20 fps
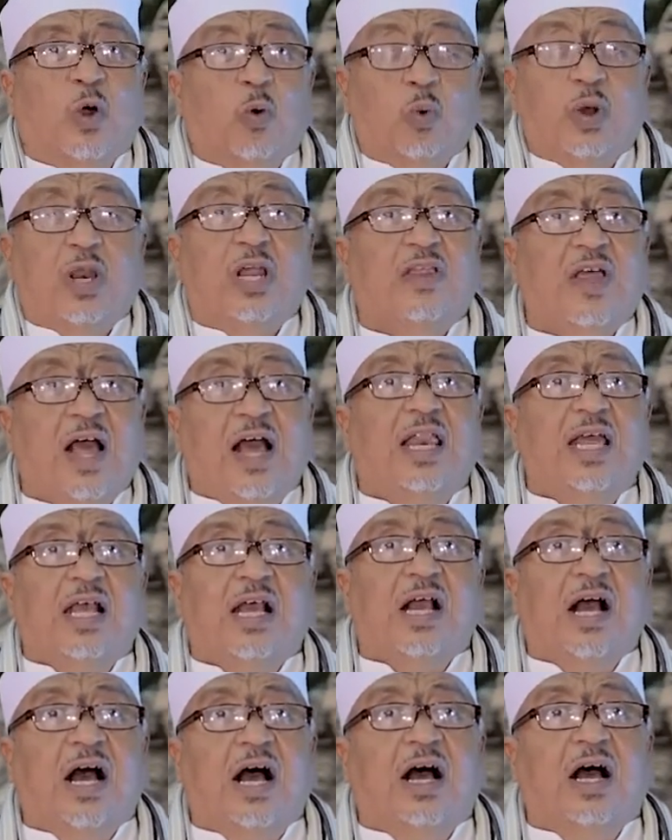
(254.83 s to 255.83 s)

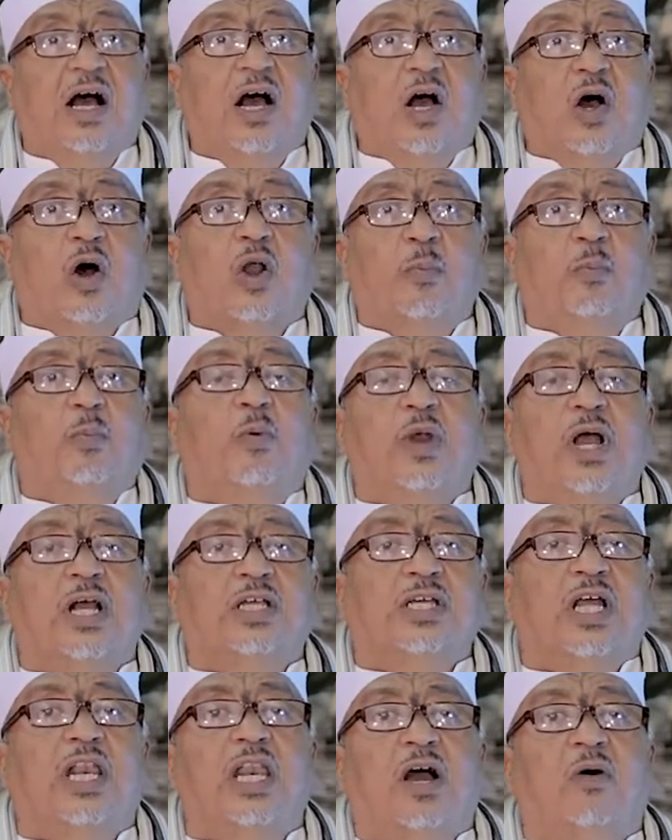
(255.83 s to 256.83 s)
ولذلك ربنا
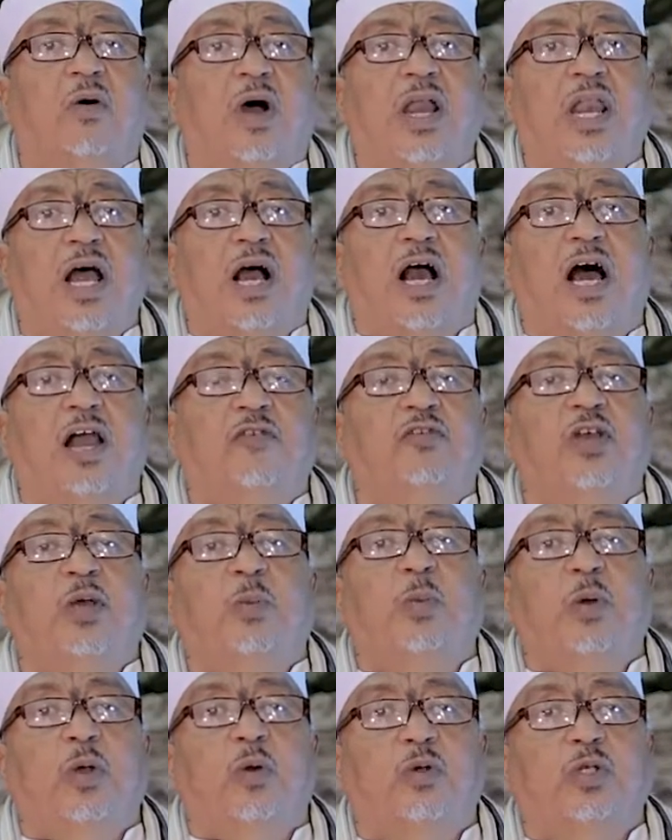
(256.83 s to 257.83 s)
جل وعلا قال في
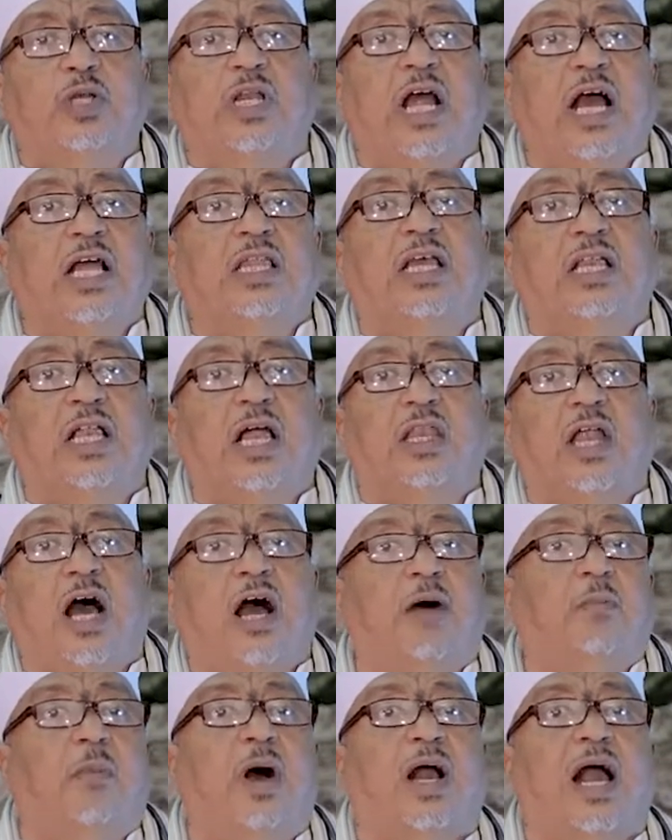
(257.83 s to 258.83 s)
بيوت أذن
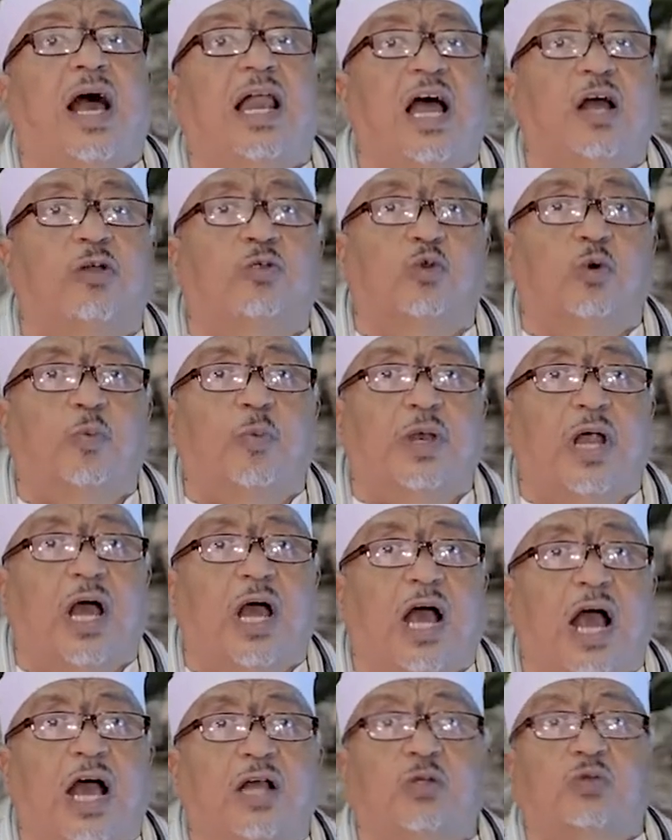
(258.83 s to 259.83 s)
الله ما قال أن تبنى
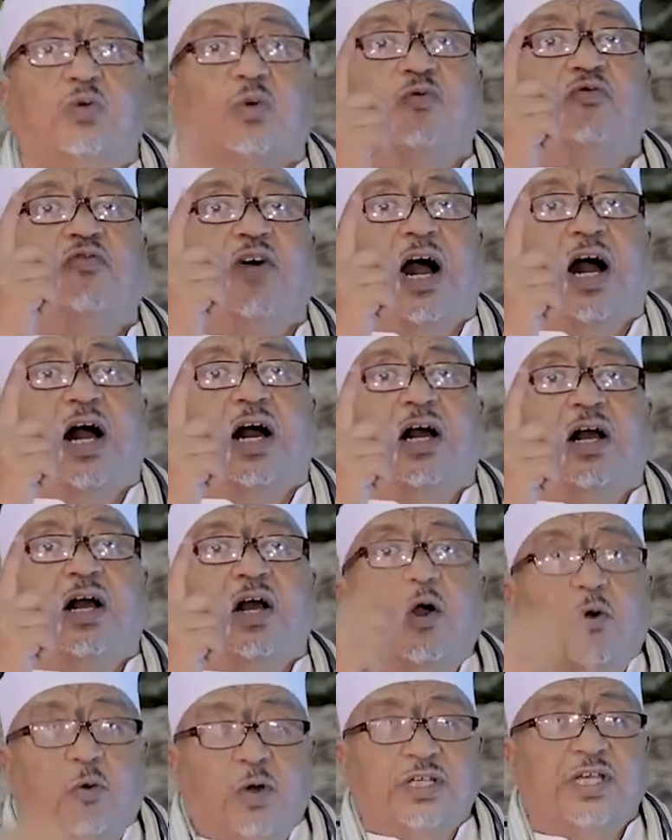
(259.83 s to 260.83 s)
أن ترفع
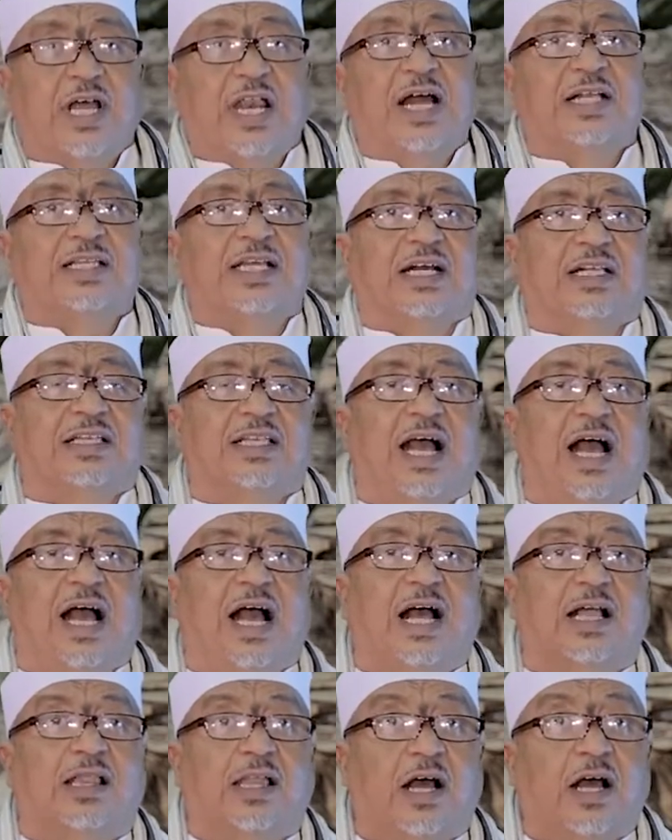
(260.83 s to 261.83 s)
وسلاتي عند
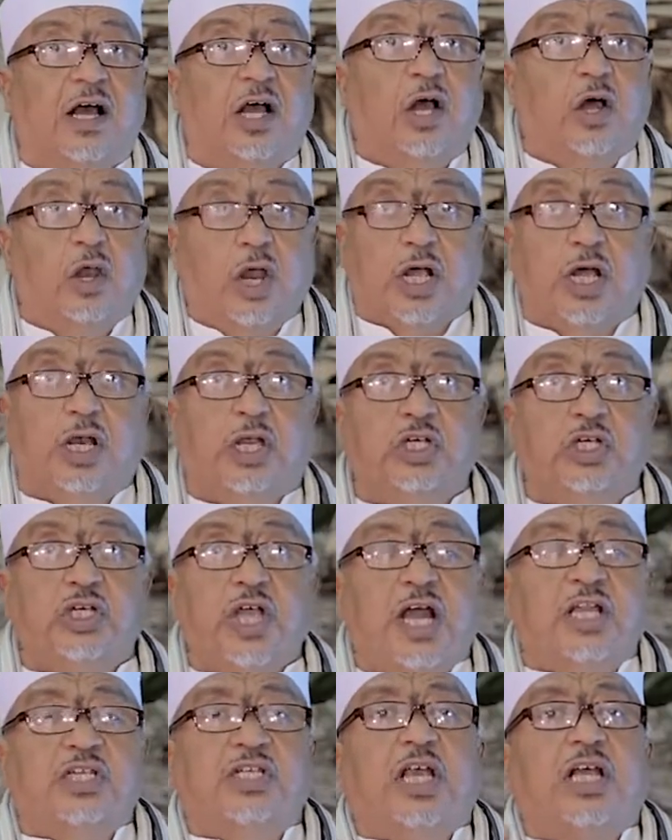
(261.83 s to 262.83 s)
هذا لكن
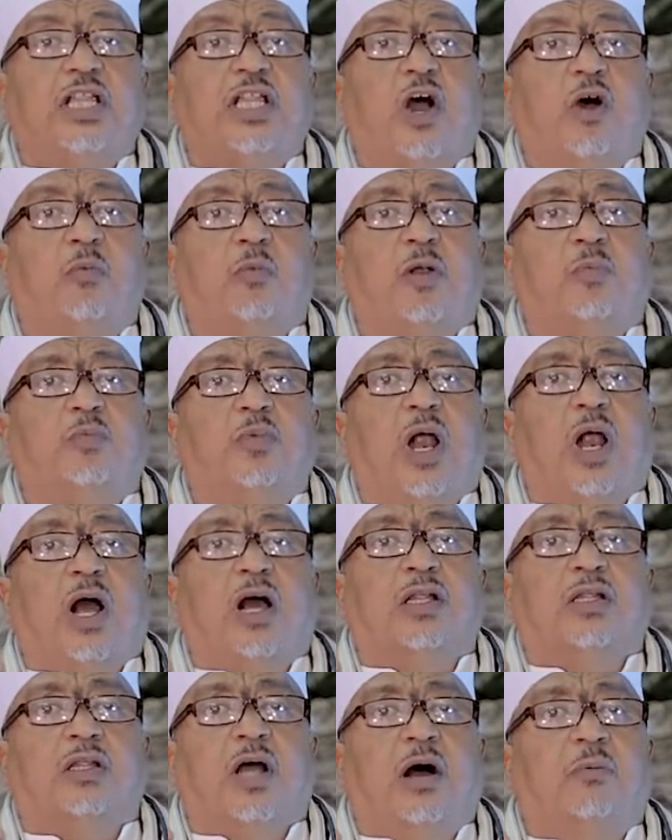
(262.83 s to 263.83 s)
الشاهد سيدنا عمر بن
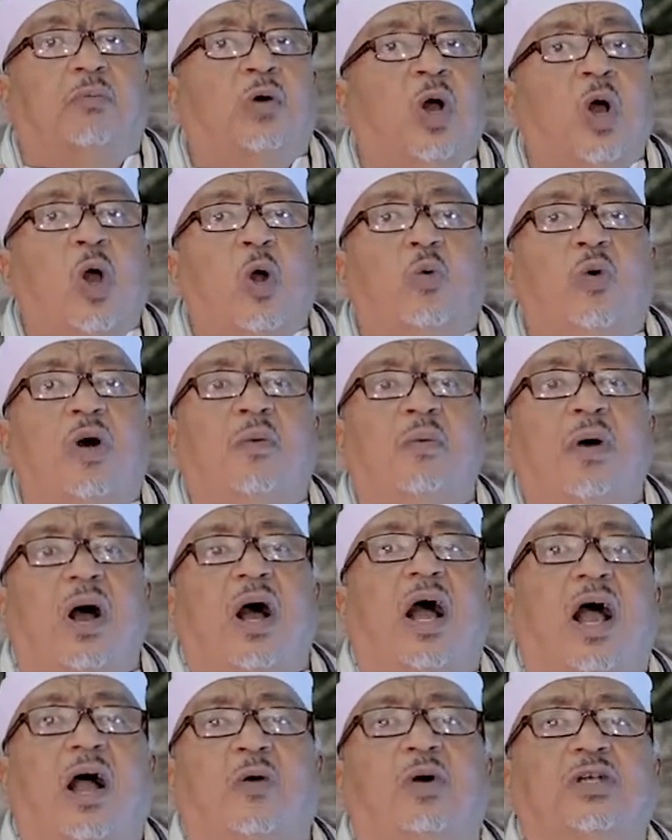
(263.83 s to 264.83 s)
الخطاب
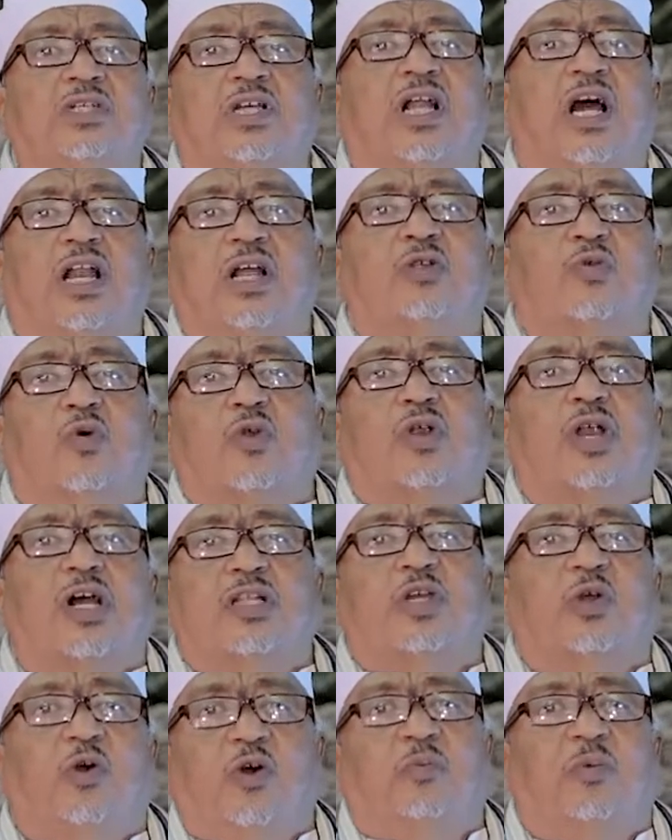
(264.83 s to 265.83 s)
وما أحوجنا
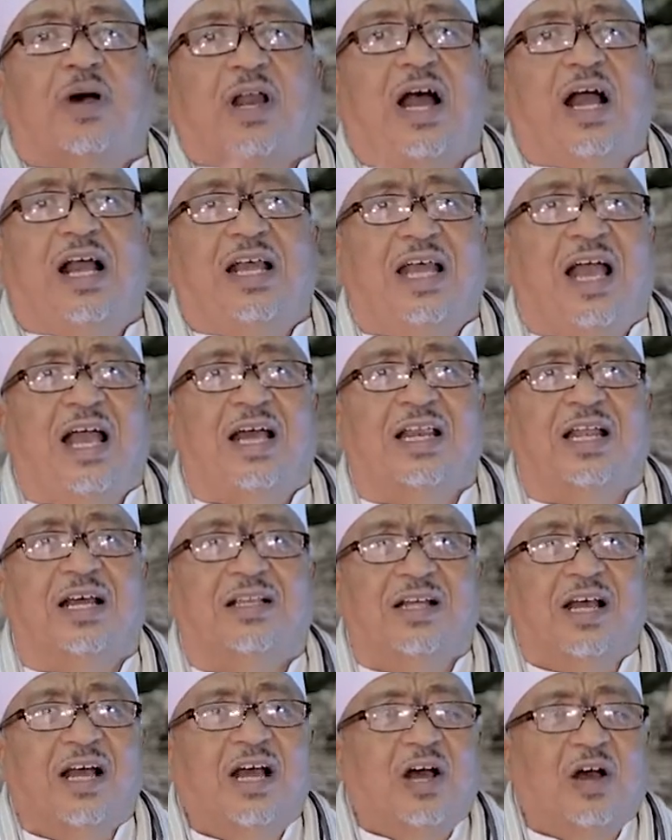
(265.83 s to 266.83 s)
لدرة عمر
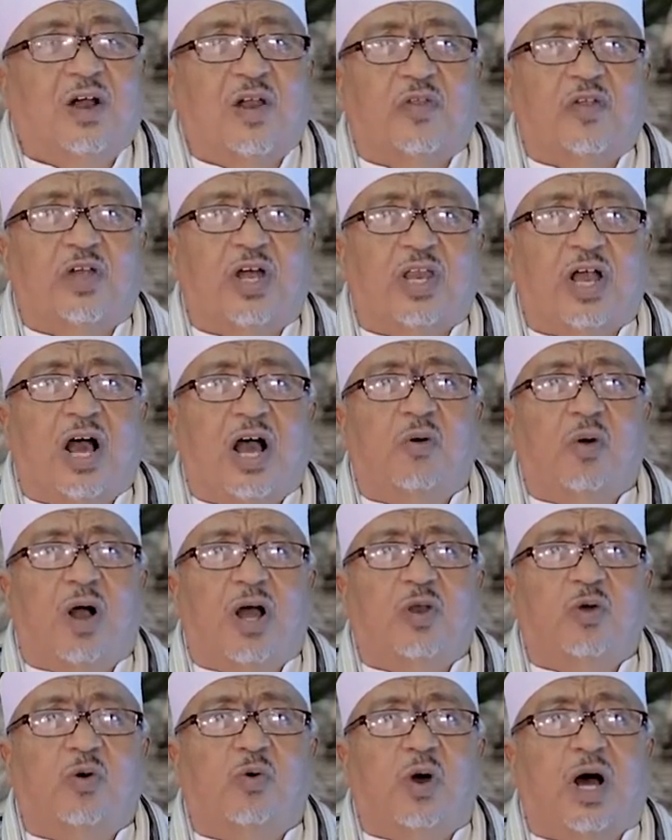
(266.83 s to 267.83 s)
أحيانا رضي الله
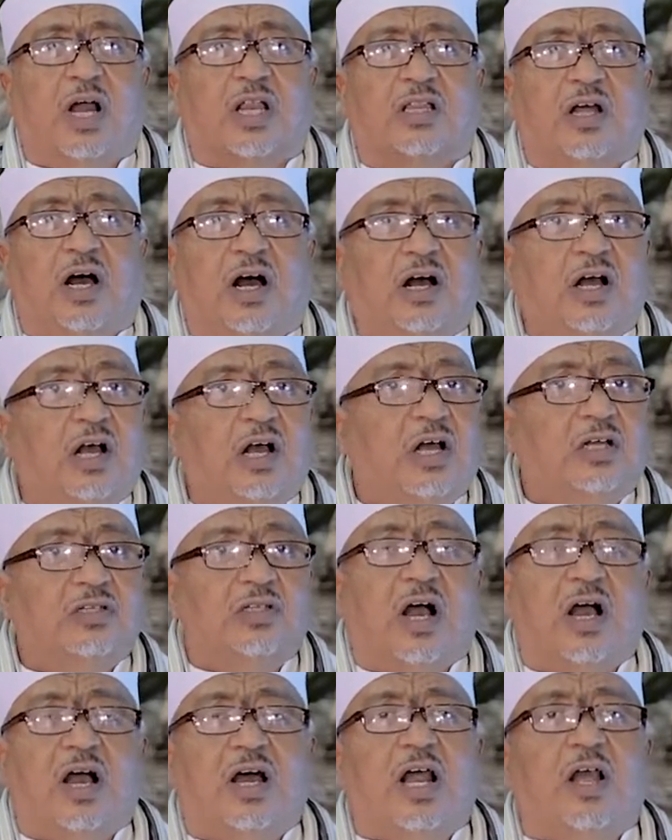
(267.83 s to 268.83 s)
عنه وأرضاه
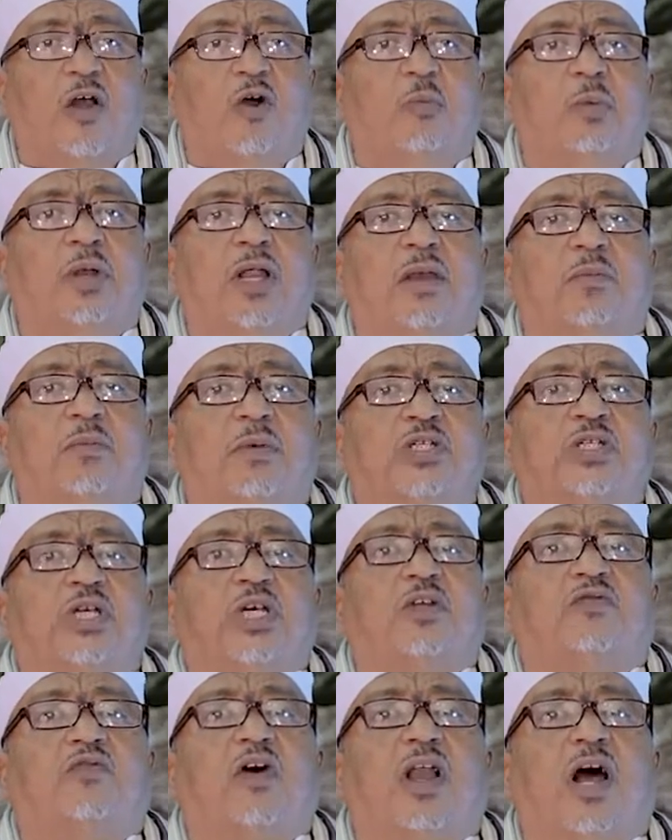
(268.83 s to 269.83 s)
دخل يوما
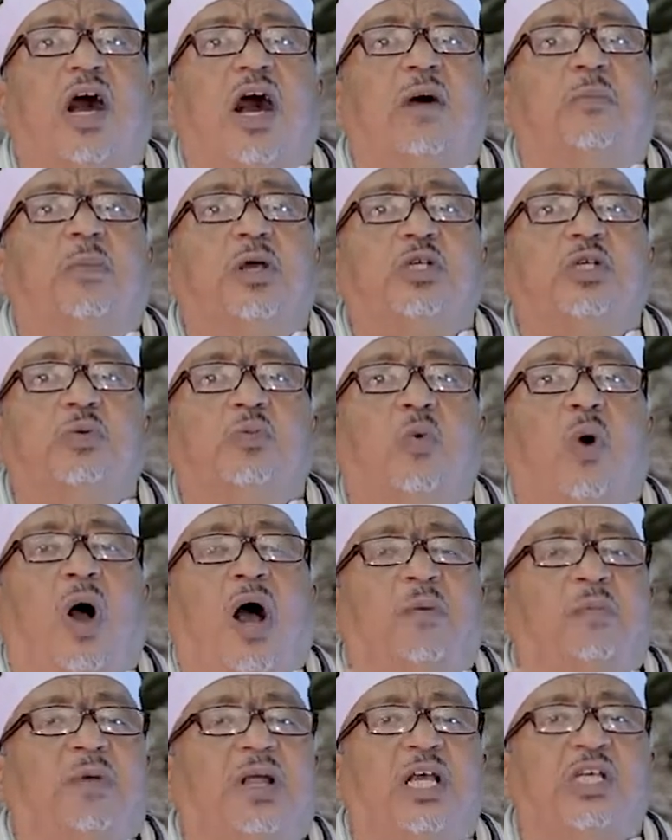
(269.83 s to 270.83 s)
المسجد فرأى
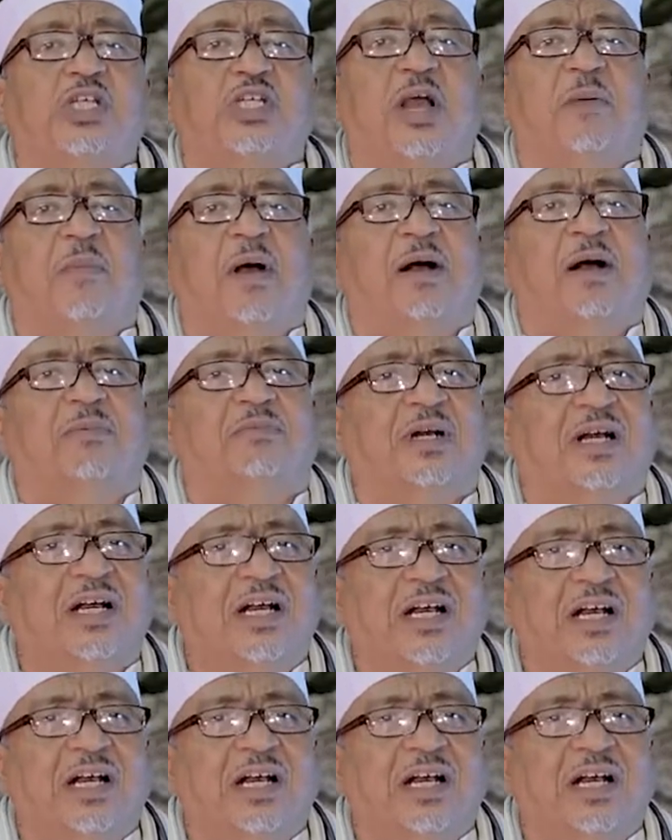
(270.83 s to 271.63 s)
مجموعة من الشباب